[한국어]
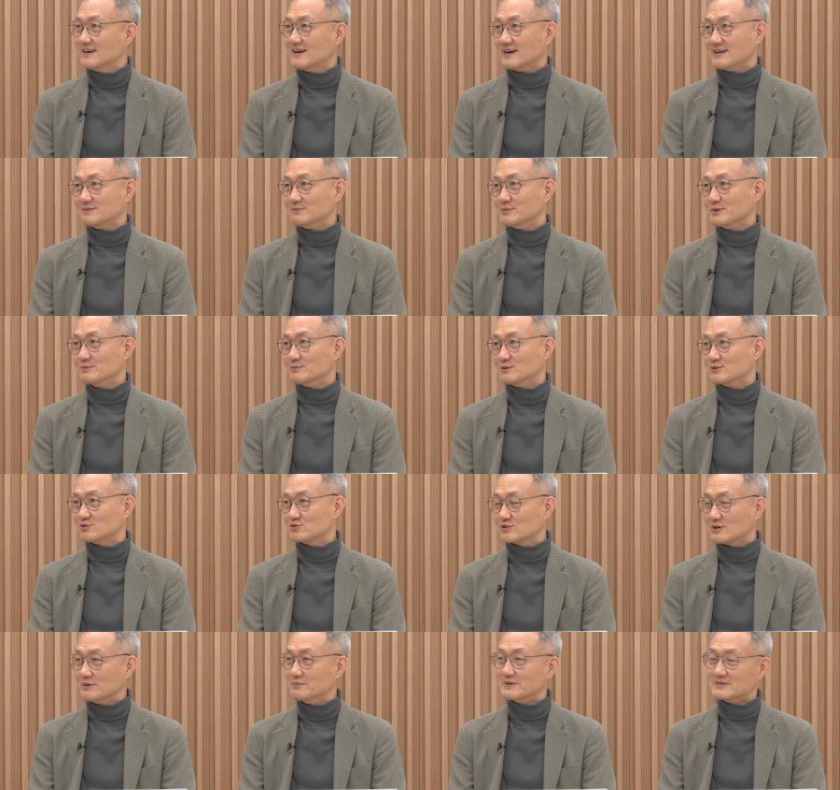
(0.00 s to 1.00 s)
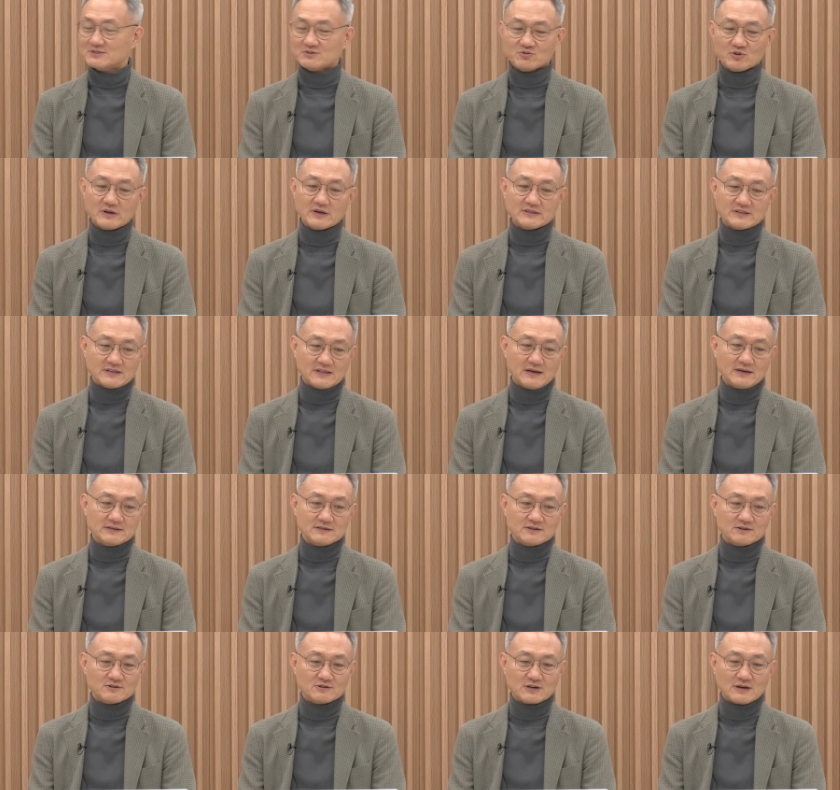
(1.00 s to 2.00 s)
아니면 뭐 추가 매수를 해야 되나
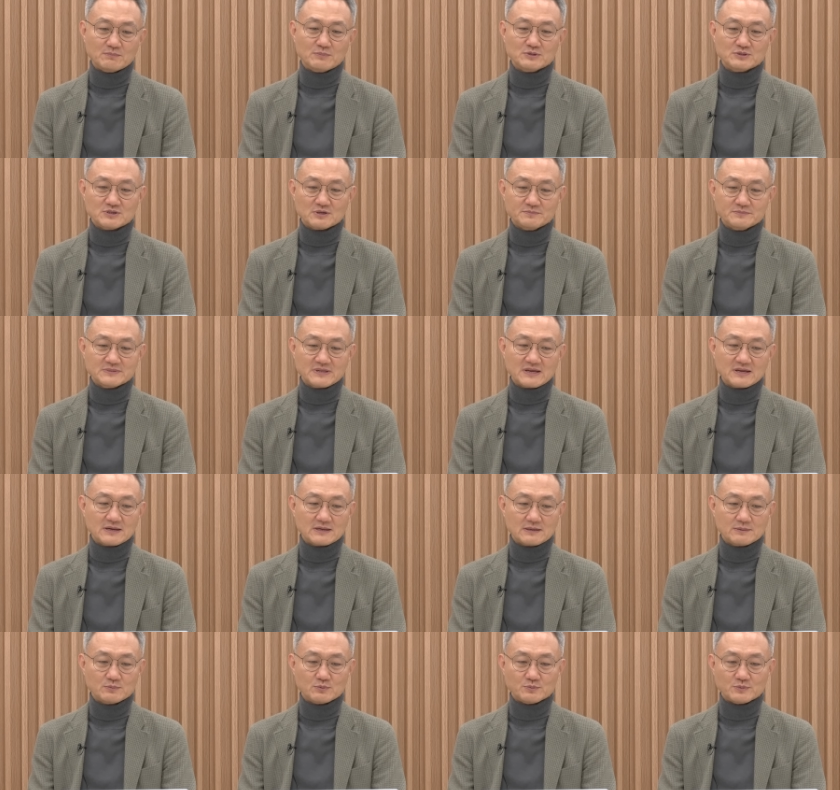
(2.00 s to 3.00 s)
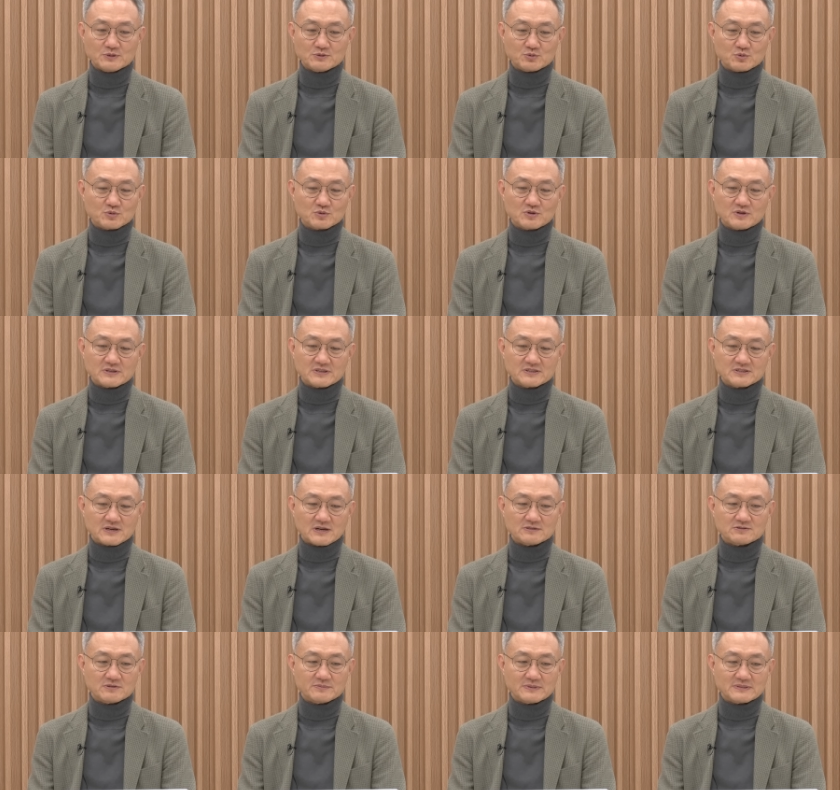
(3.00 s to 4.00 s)
이런 걸 한번 좀 생각해 보면 좋을 것 같아서
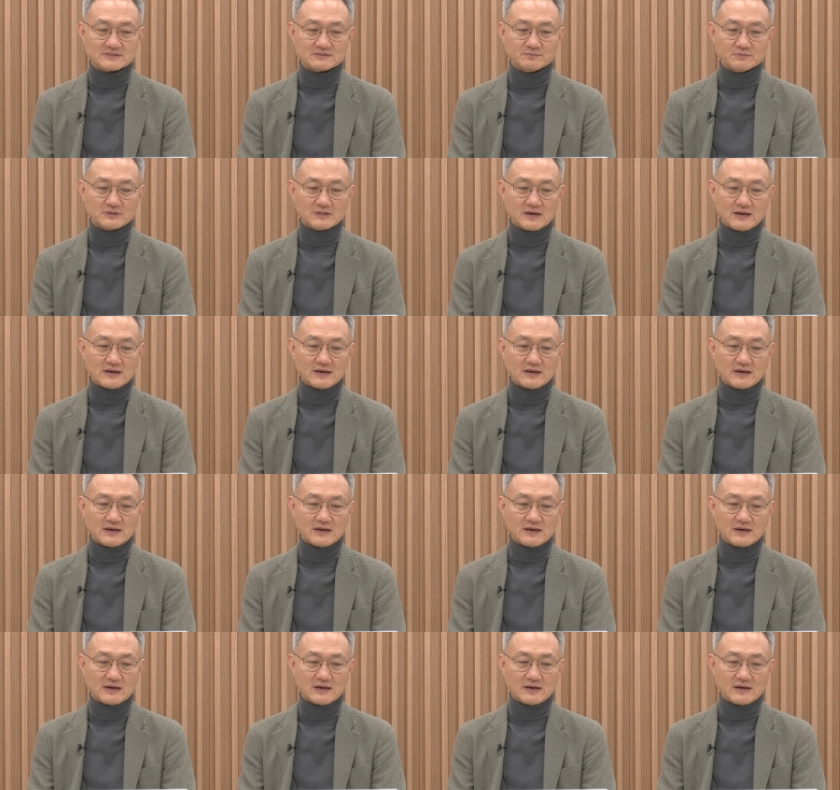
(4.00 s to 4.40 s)
가져와 봤습니다.